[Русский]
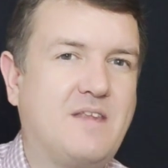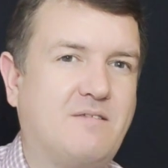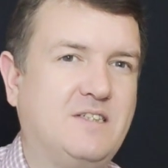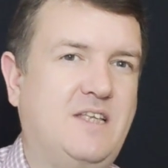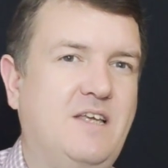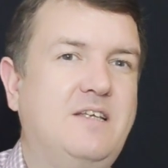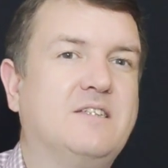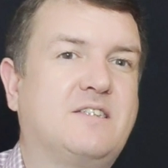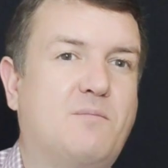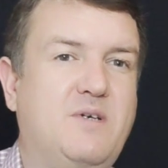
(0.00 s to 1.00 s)
новостей,
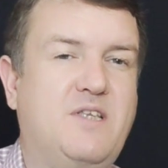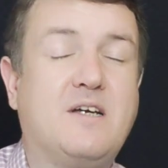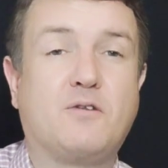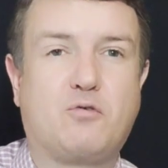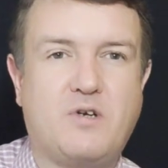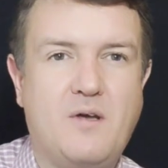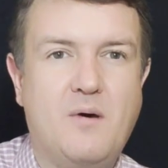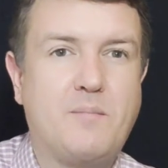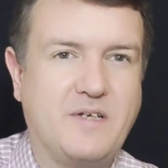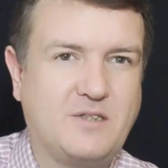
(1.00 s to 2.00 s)
событий, которые
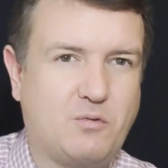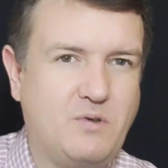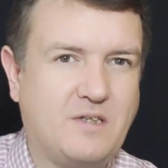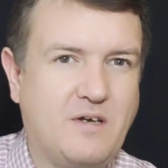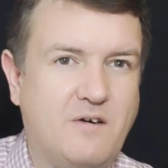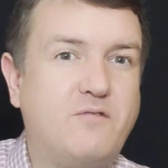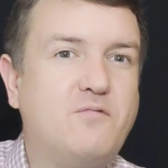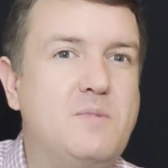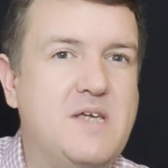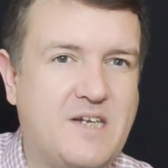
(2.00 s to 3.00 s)
происходят в
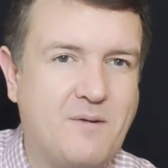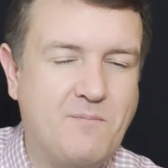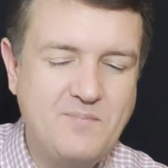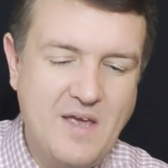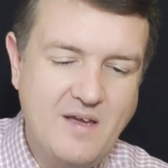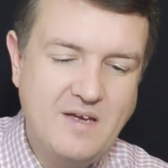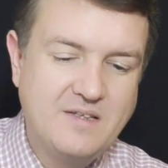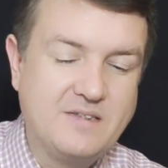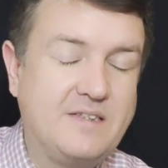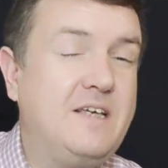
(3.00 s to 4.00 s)
мире.
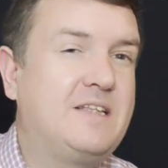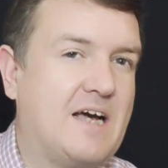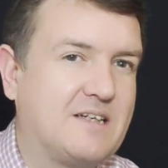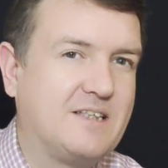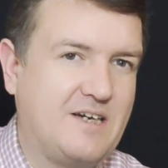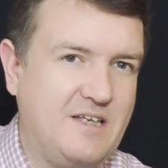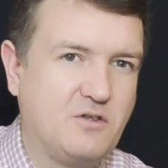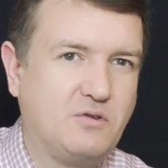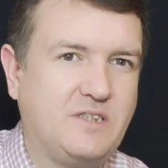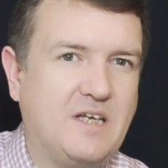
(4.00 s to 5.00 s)
Итак, дорогие
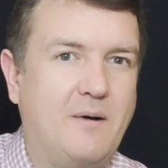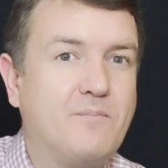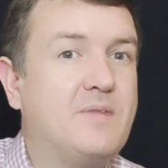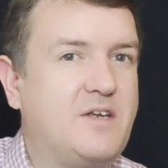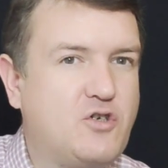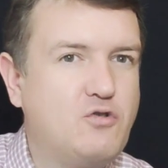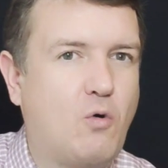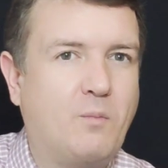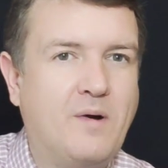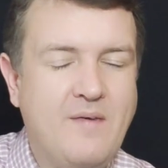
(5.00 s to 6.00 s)
друзья,
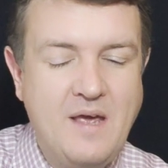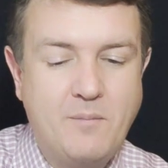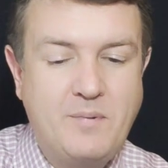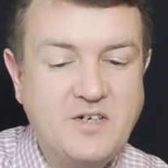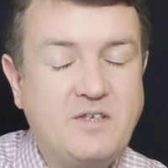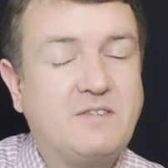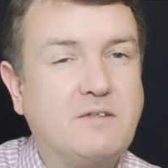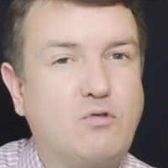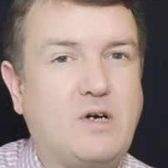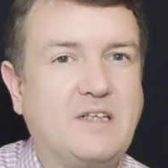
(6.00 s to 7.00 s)
начнем. Прежде
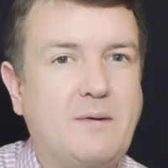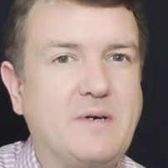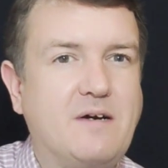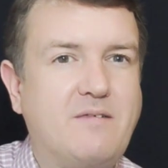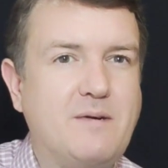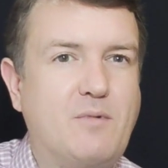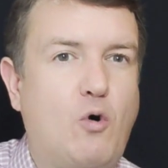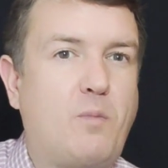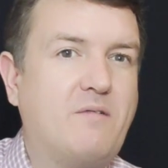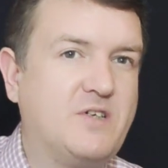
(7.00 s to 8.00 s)
всего, когда мы говорим
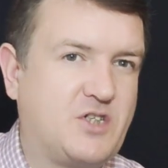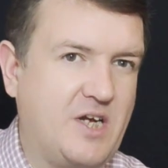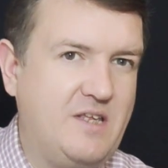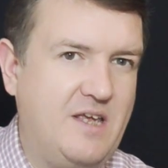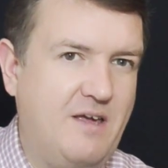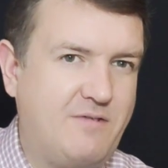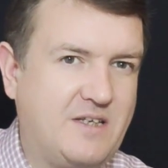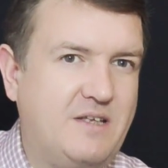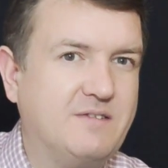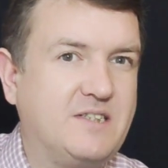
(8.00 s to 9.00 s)
о повышении
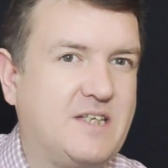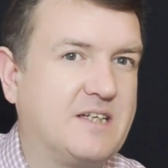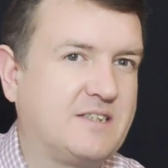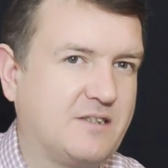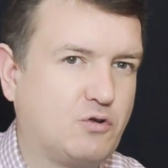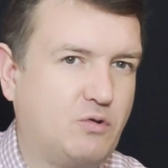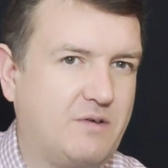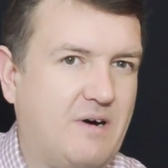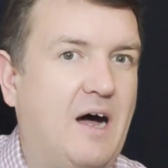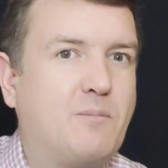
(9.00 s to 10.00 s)
эффективности
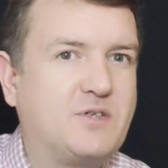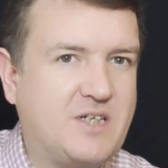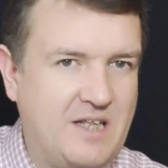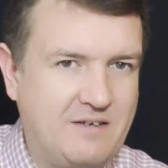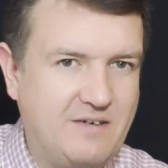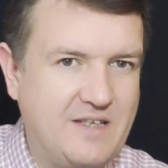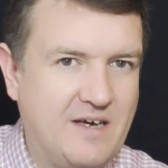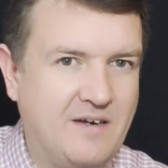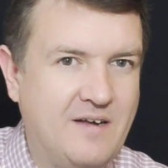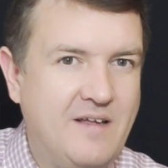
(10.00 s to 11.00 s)
кассационного
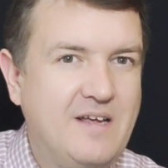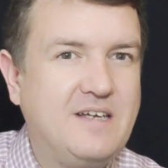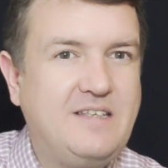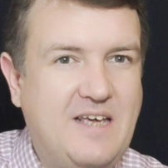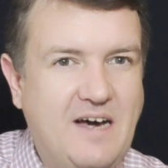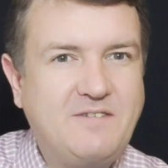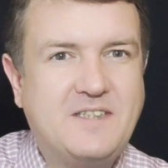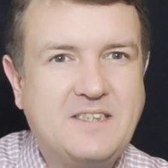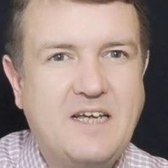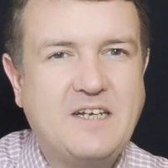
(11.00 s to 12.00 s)
обжалования – я
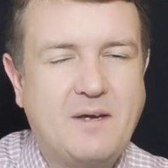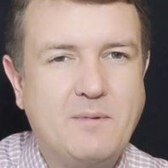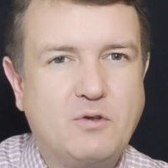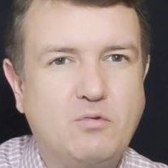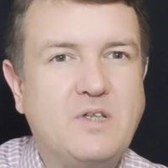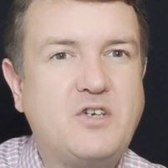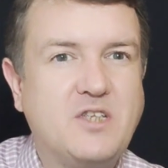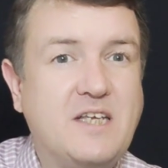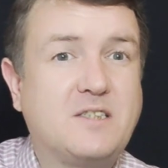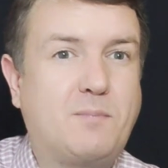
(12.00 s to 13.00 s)
всегда рекомендую
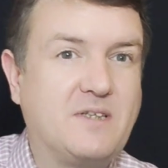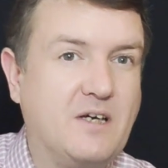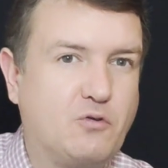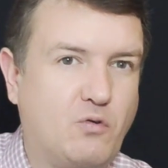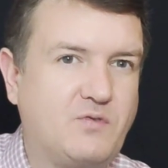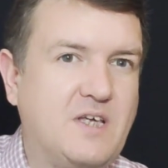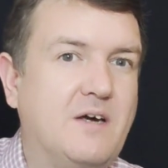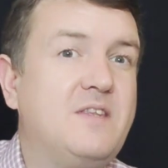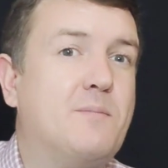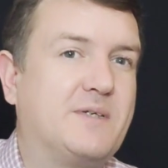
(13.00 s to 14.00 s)
начинать с
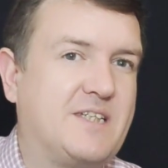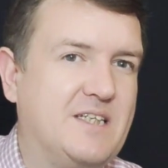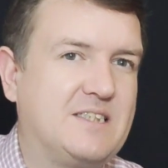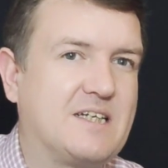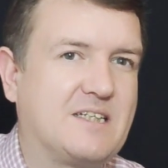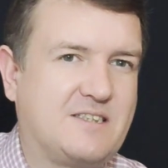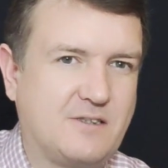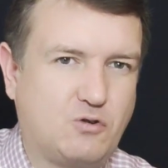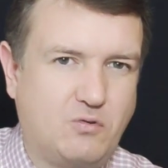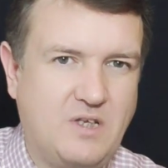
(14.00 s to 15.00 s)
подготовки непосредственно
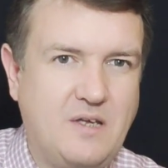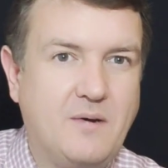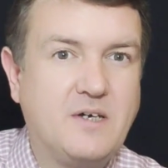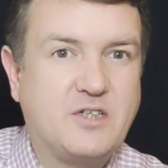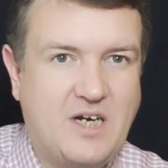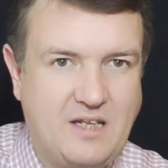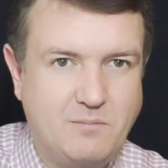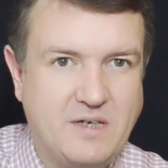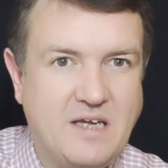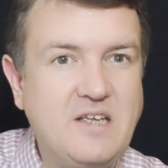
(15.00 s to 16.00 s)
кассационной
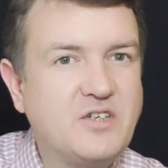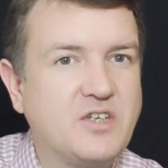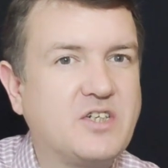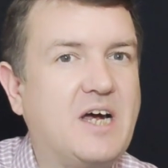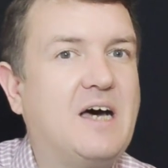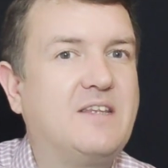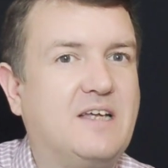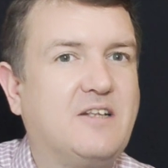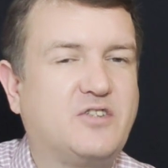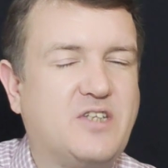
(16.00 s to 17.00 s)
жалобы. Конечно же, она
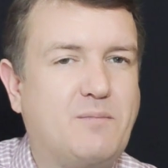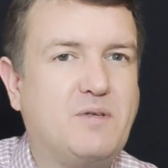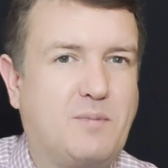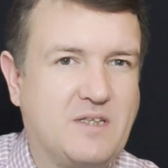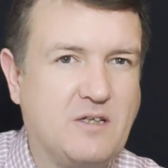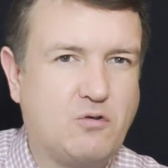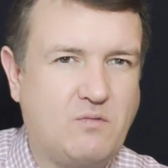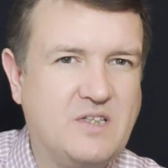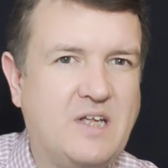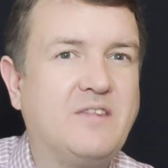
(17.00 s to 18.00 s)
должна быть
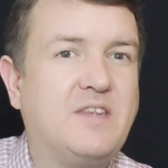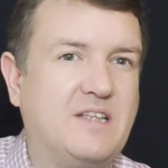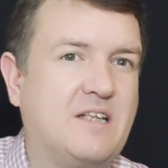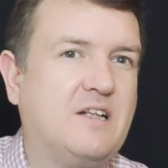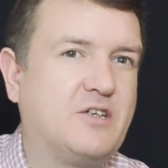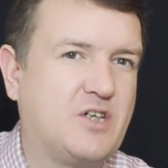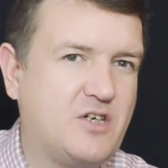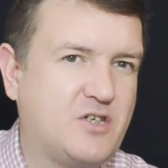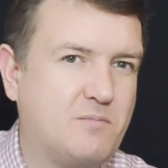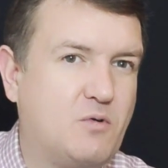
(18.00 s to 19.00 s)
подготовлена на
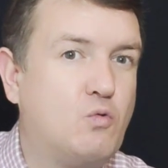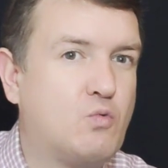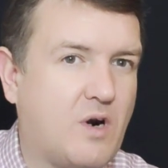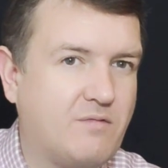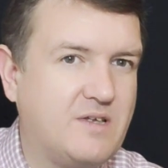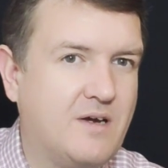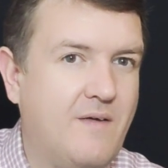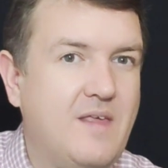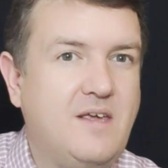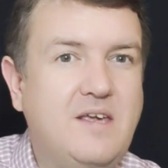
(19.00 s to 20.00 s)
надлежащем уровне.
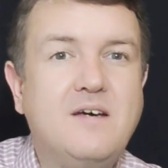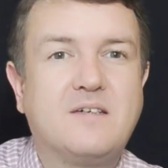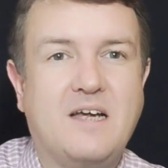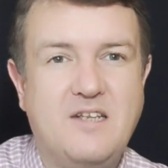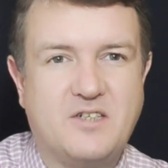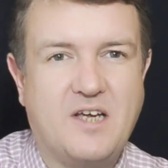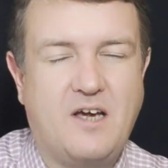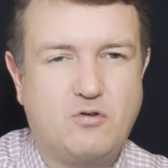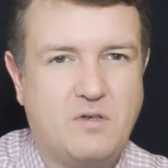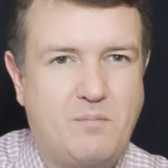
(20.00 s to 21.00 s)
И, конечно,
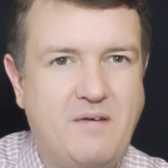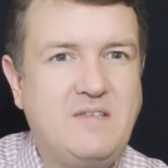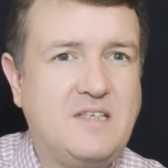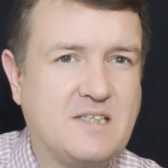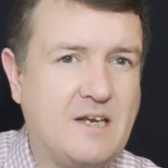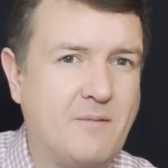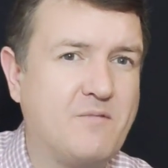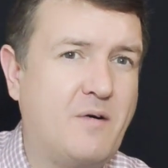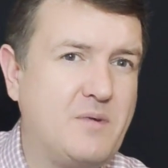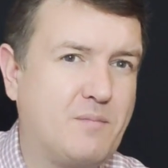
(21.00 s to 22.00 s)
хочу добавить, если
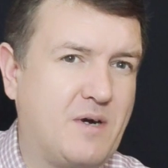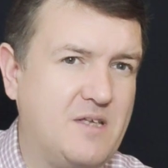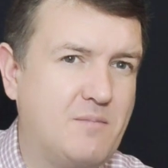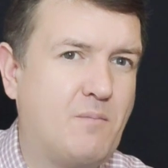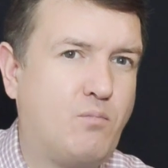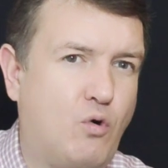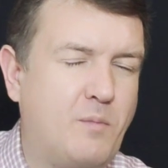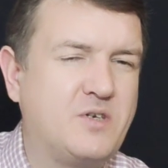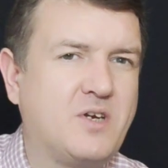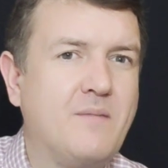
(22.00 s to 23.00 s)
вам необходима
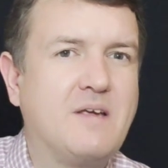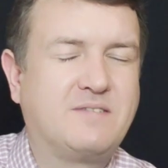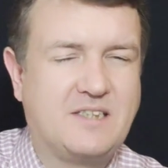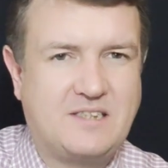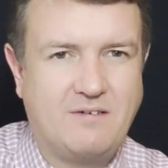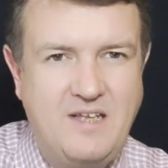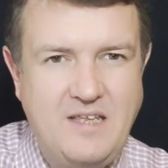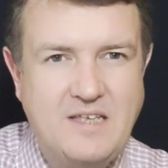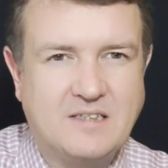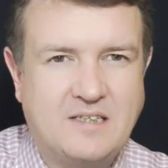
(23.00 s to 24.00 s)
помощь в
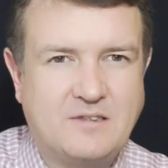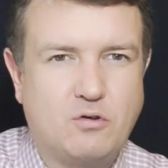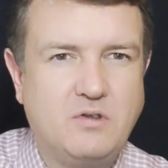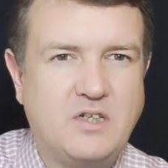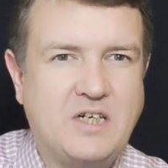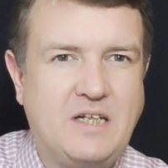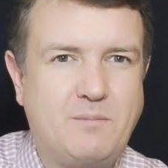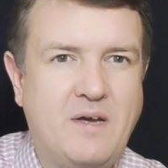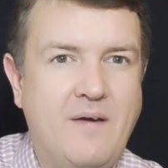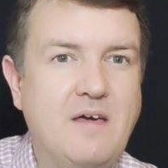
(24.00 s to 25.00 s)
составлении кассационной
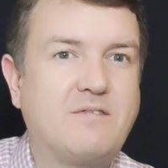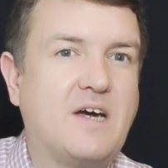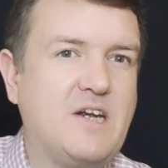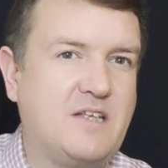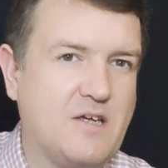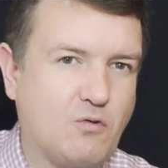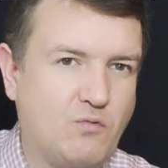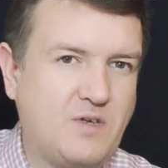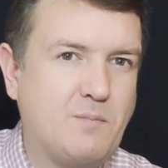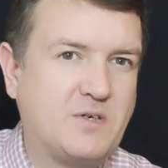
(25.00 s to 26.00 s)
жалобы, в
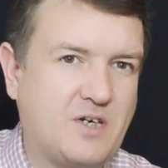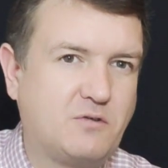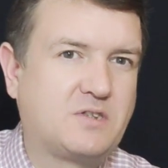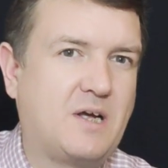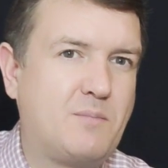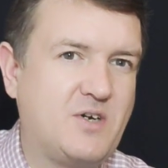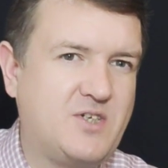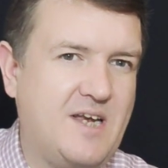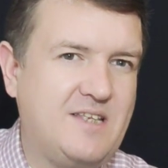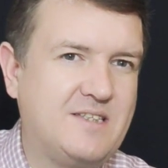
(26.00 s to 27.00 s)
корректировке, пожалуйста,
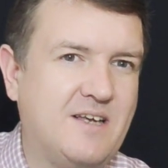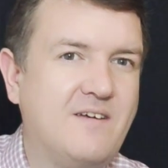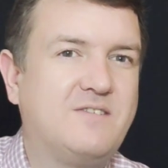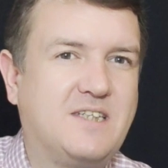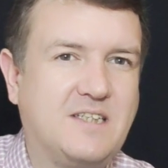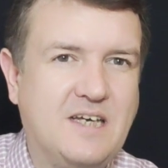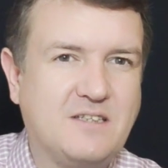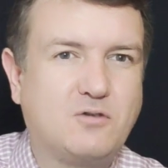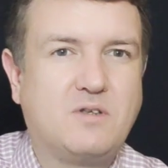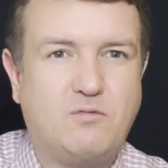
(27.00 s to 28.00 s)
обращайтесь, всегда
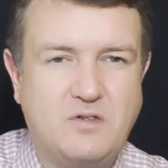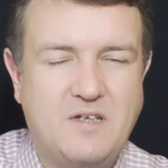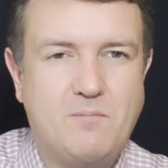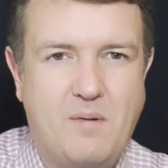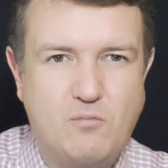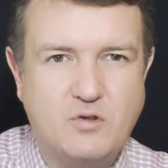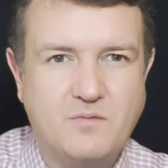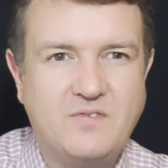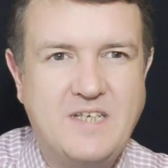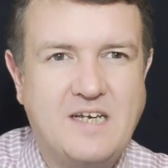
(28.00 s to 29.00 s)
с удовольствием
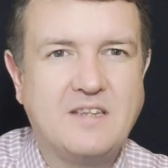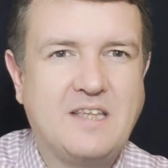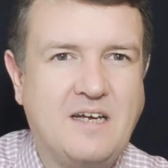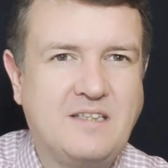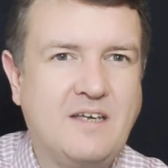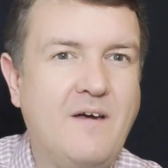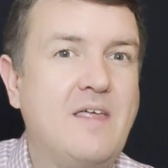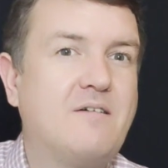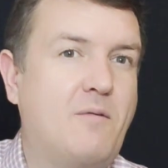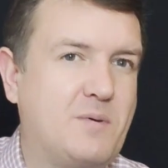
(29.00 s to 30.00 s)
поможем. Все контакты
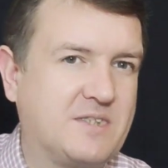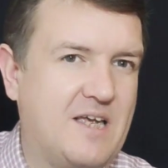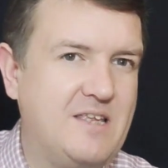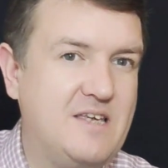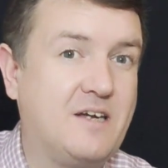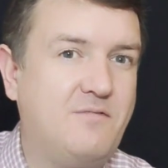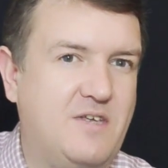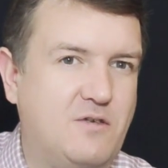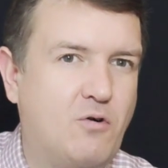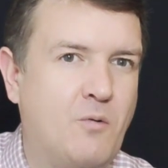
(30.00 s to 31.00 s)
в описании к
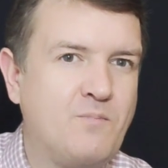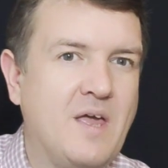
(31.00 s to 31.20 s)
видео.